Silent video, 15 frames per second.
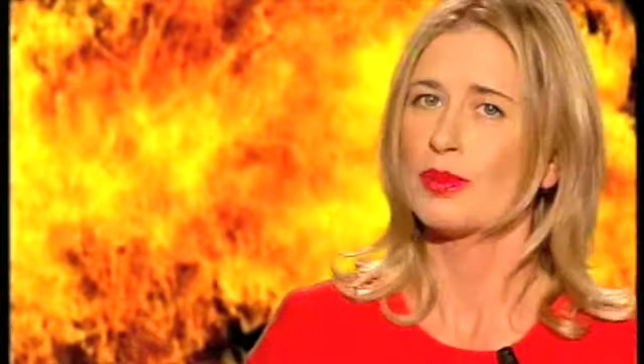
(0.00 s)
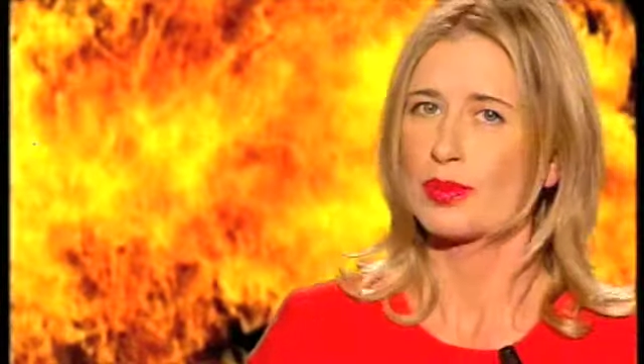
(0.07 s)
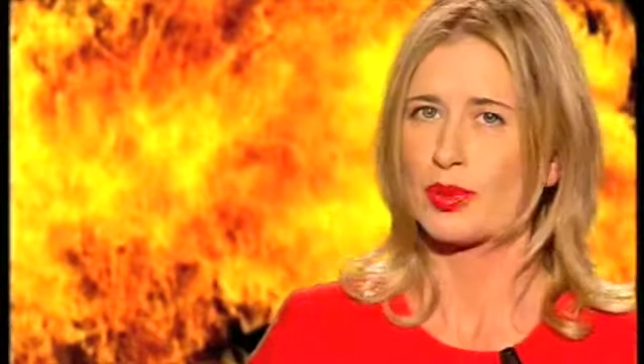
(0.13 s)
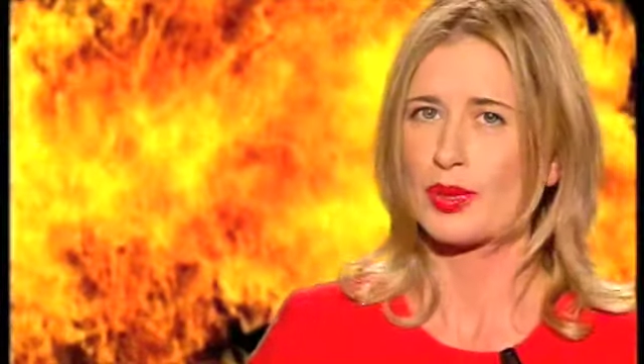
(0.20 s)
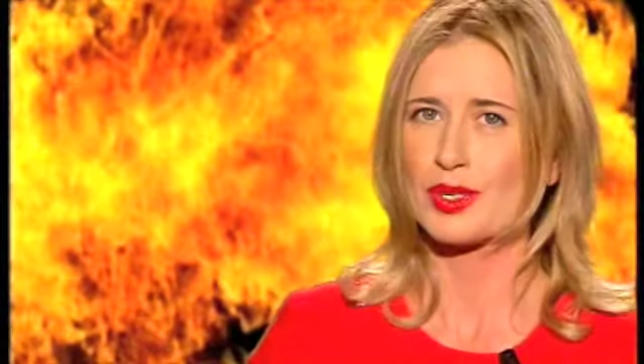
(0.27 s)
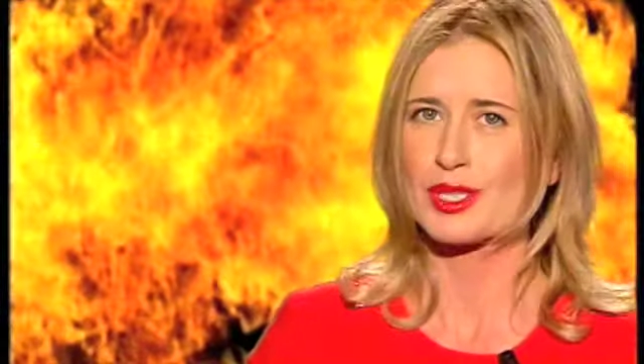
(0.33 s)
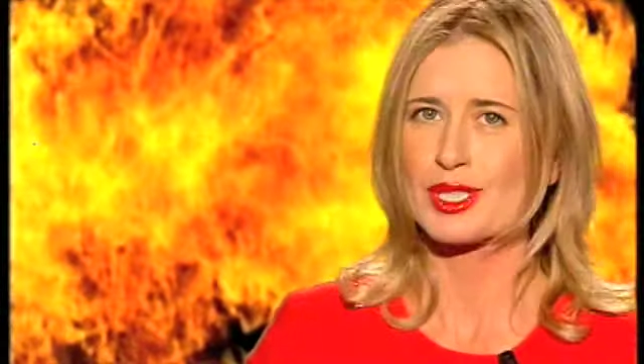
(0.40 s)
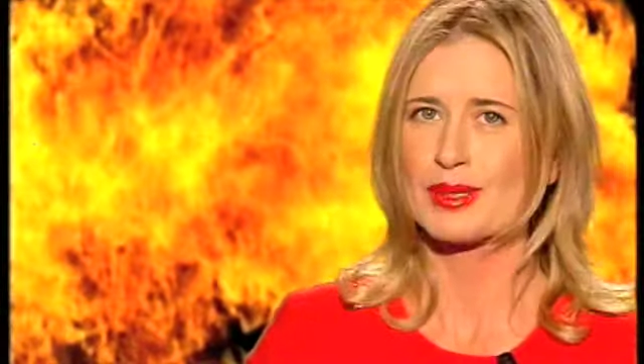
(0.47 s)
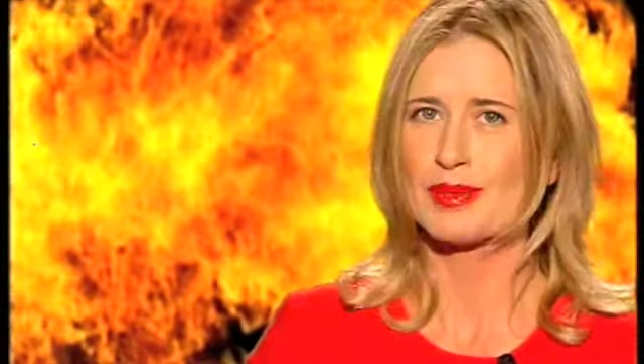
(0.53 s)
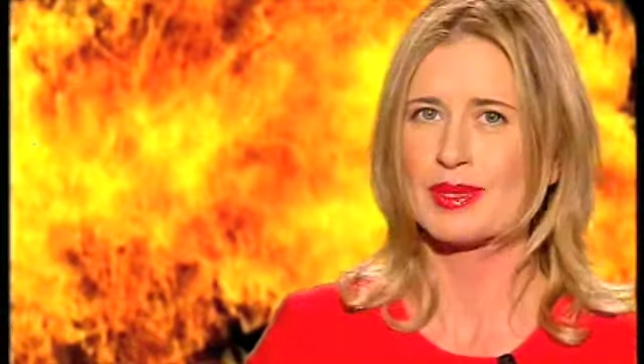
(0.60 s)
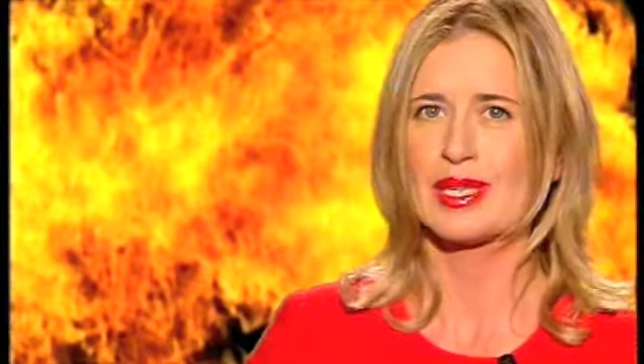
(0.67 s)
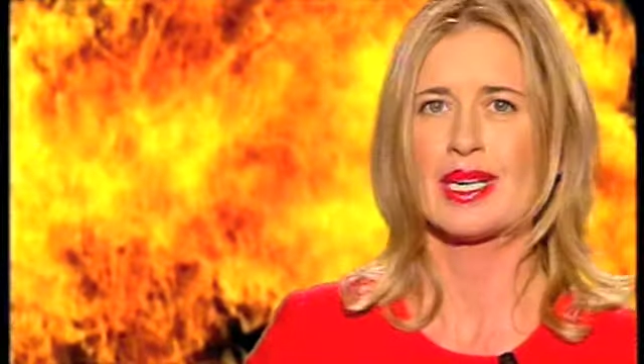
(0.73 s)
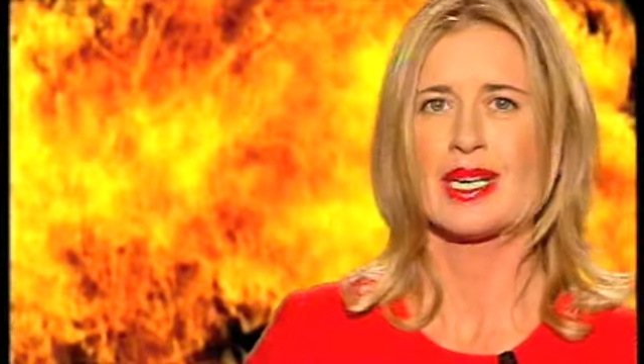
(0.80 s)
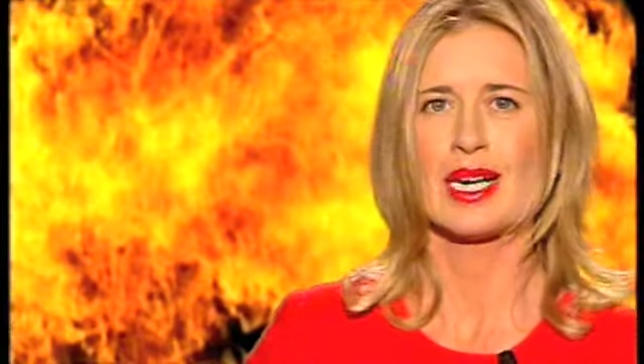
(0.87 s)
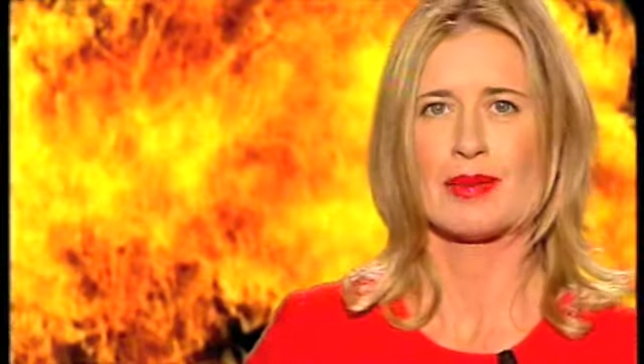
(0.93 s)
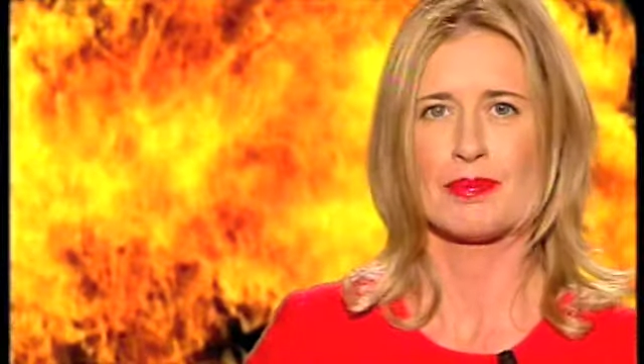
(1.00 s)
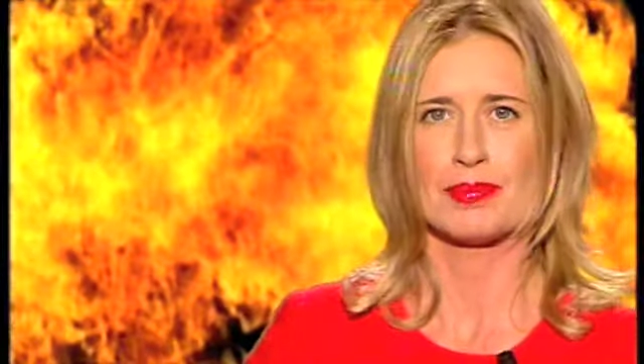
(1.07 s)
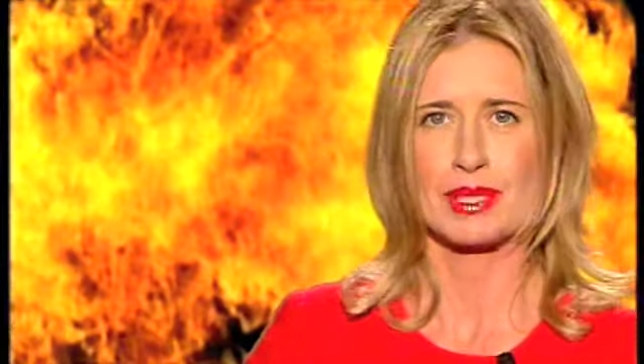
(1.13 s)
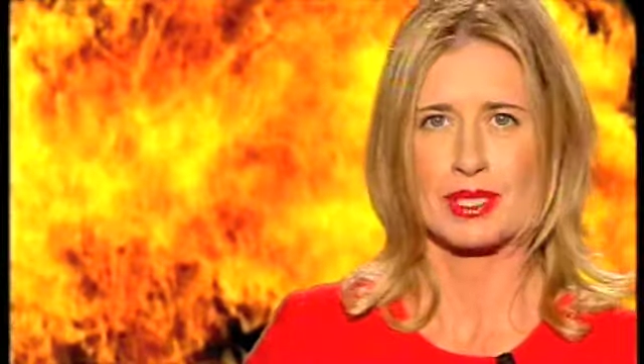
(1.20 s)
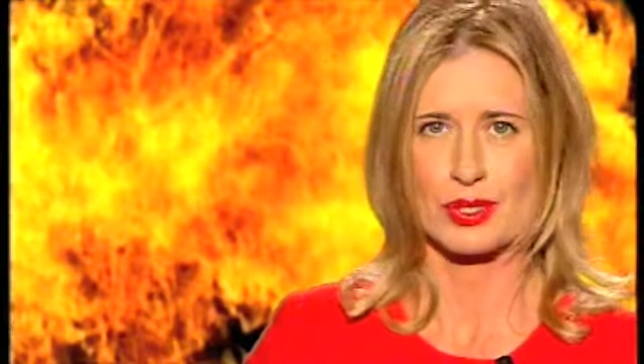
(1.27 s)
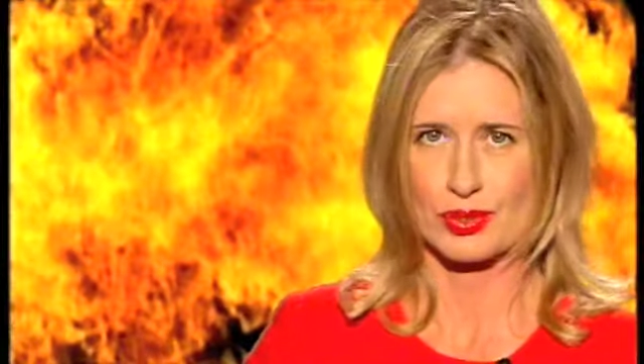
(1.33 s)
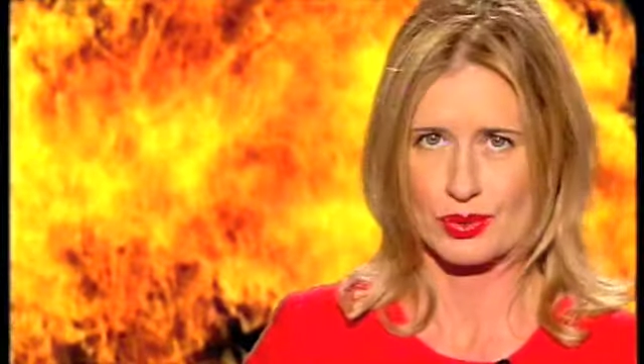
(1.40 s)
prossimi
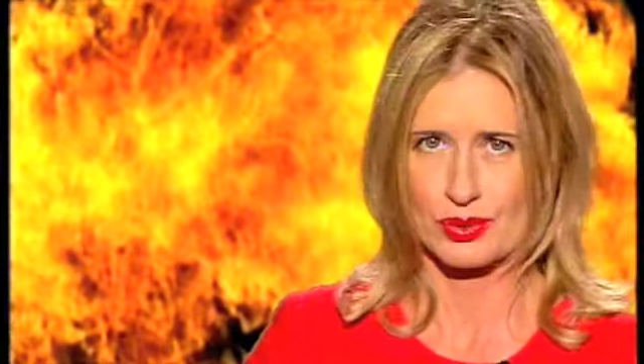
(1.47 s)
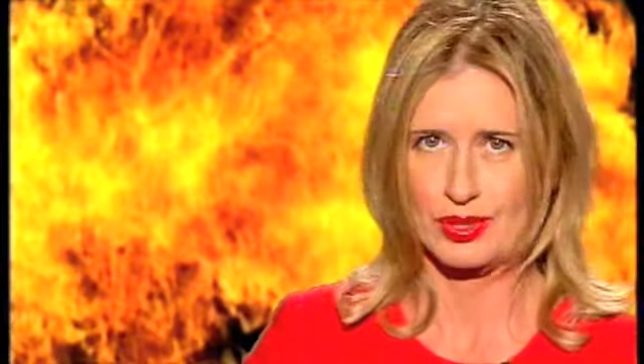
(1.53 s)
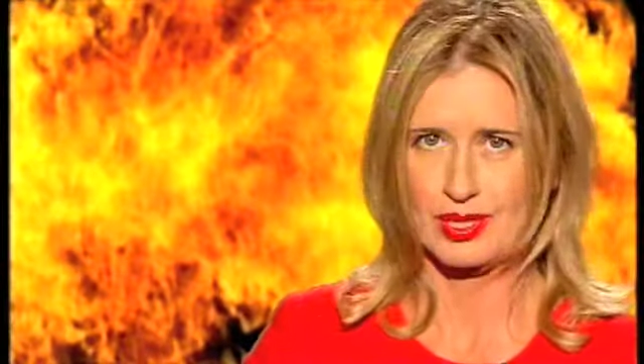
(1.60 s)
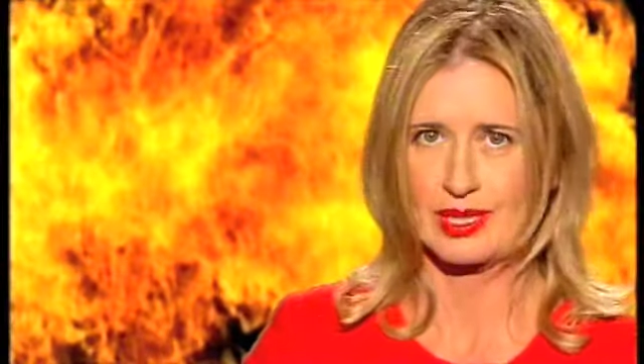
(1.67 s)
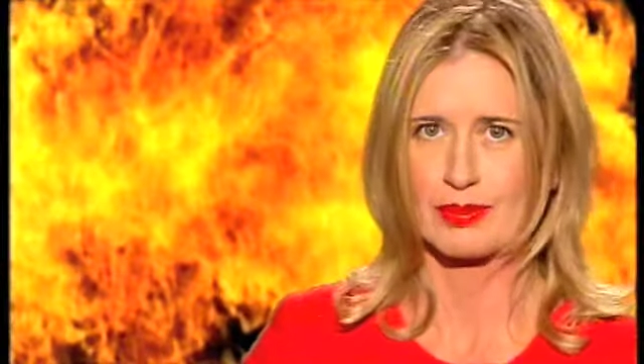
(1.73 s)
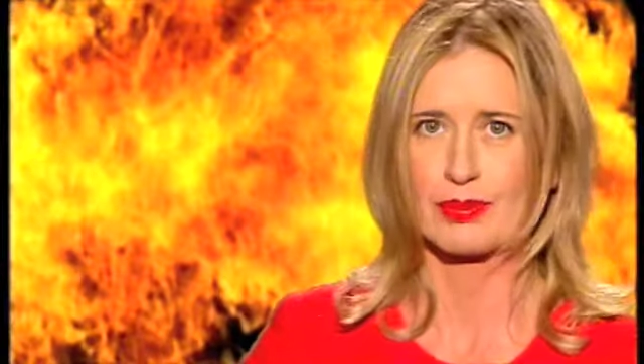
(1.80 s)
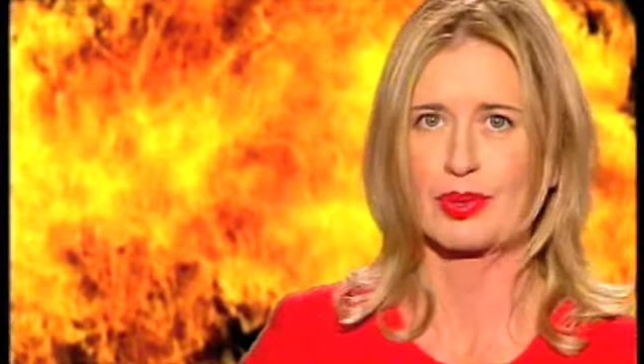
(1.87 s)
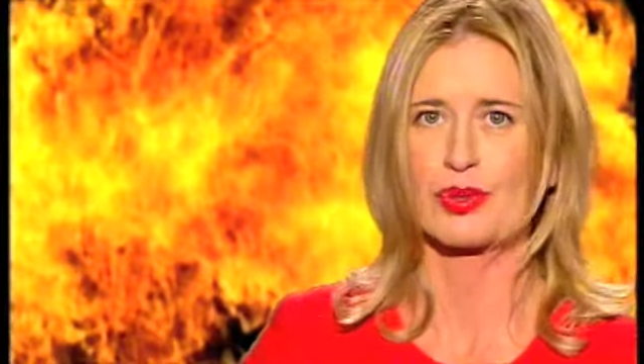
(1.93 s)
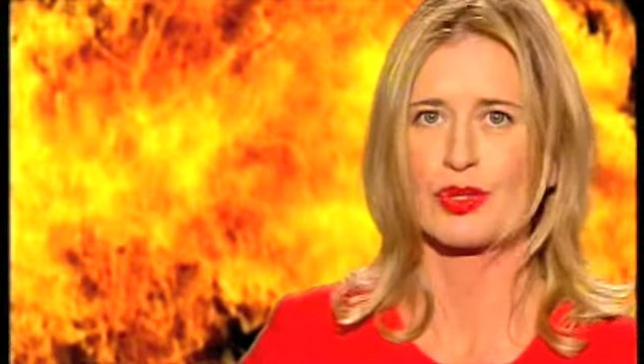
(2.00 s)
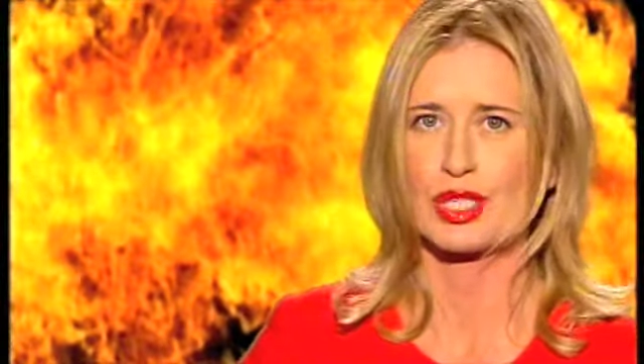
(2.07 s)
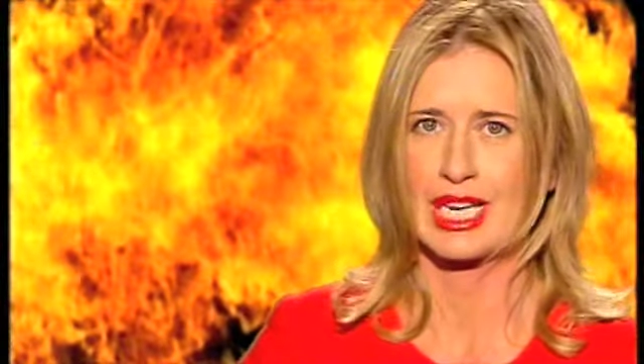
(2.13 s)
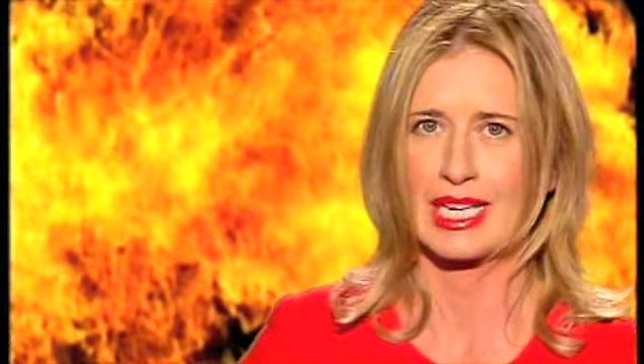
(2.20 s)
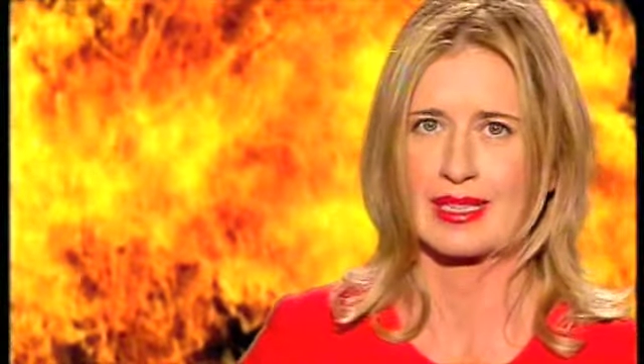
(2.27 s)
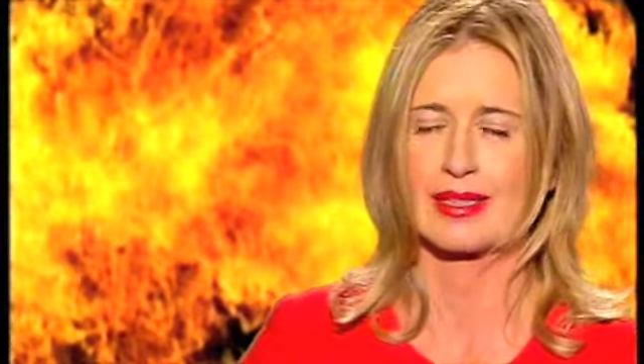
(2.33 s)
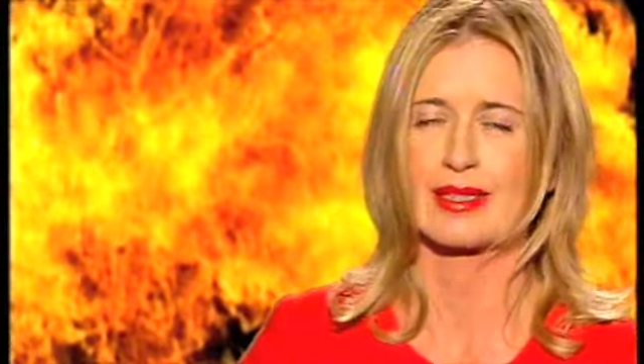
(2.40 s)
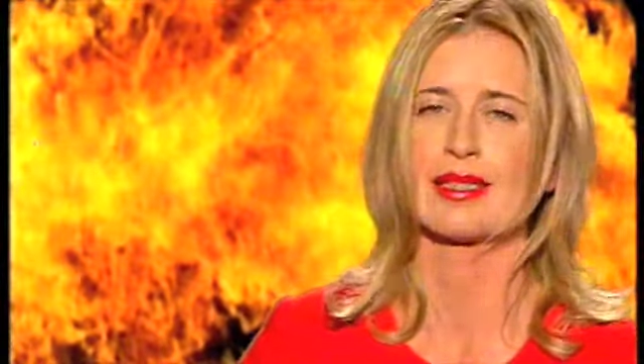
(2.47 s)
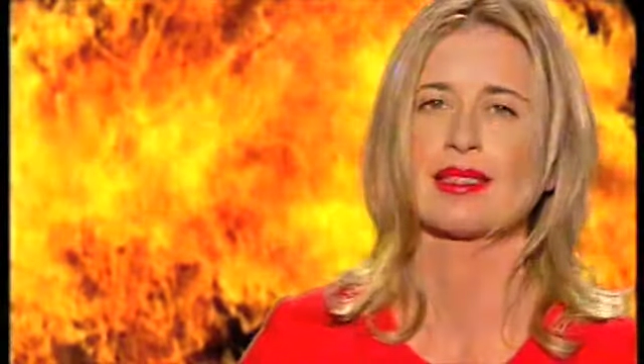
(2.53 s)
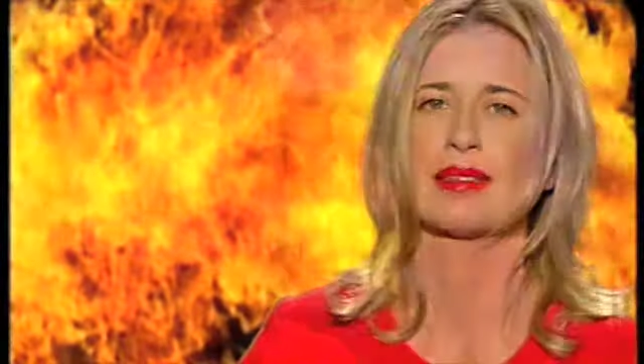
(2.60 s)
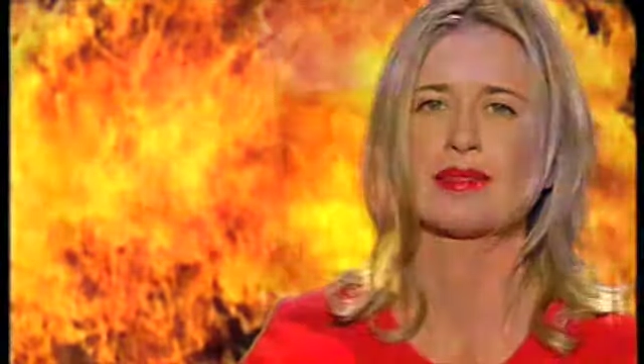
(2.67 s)
ambiziosi progetti.